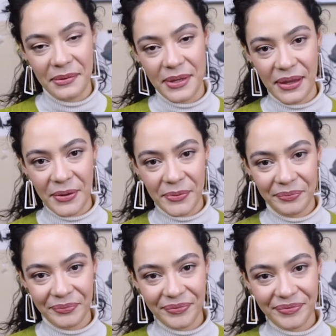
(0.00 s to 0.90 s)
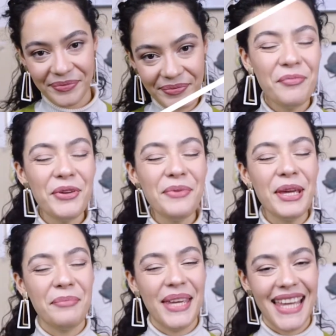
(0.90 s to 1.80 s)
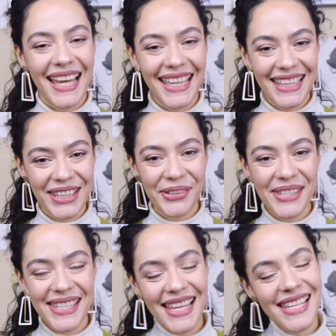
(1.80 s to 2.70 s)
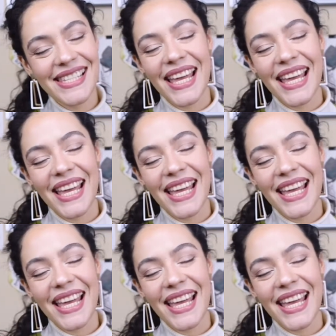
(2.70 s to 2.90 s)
video? Muy bien, Bella. Entonces,